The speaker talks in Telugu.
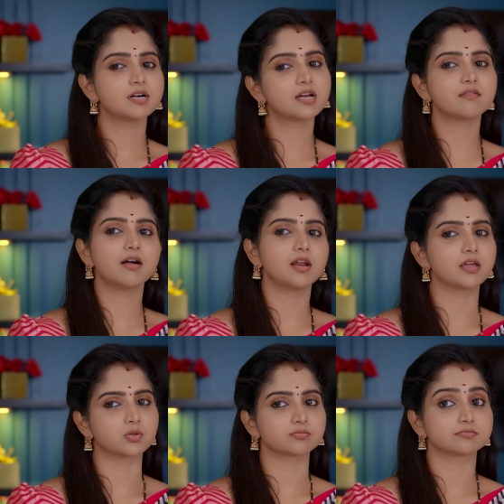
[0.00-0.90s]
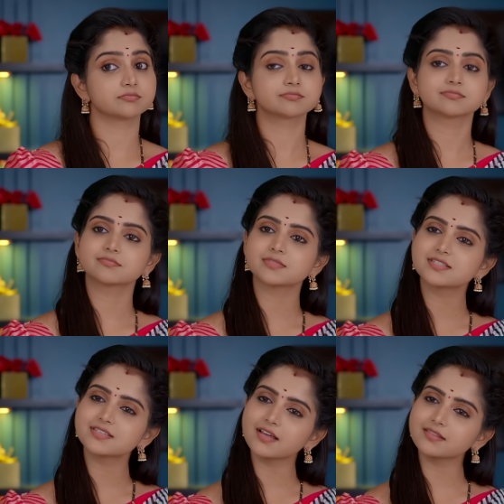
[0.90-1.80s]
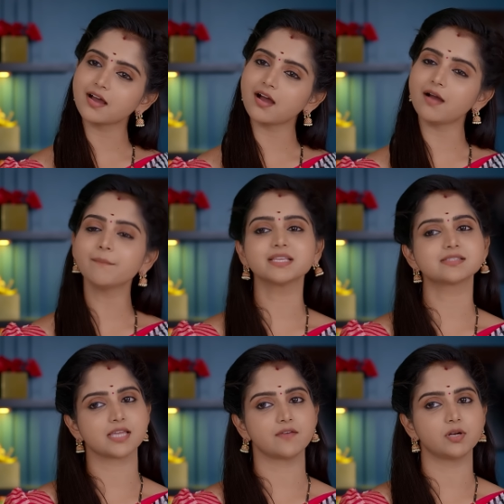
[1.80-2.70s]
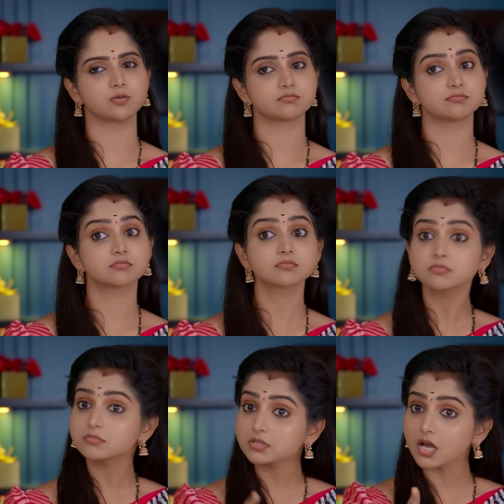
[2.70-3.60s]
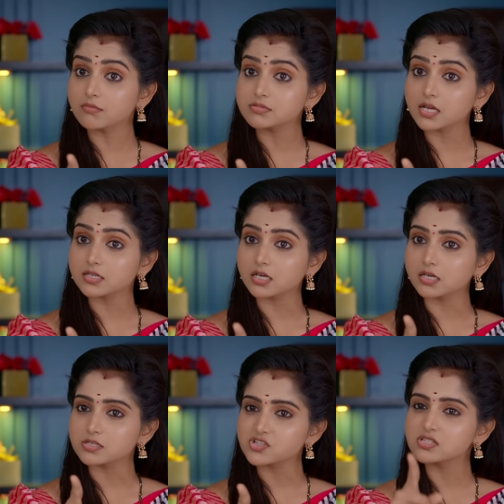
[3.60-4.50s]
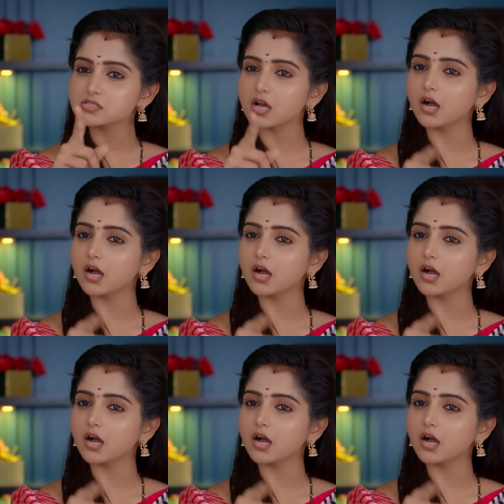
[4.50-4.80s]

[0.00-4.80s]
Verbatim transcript: పర్వాలేదు సదా మీ సేవలో టర్మ్స్ అండ్ కండిషన్స్